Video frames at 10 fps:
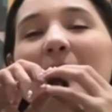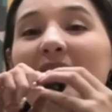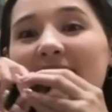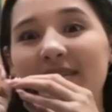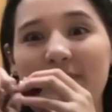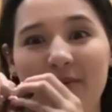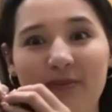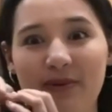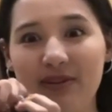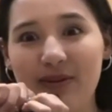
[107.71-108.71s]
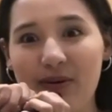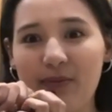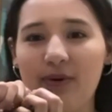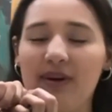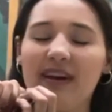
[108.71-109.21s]
para que sepan un poquito
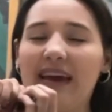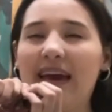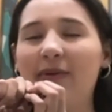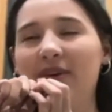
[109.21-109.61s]
como qué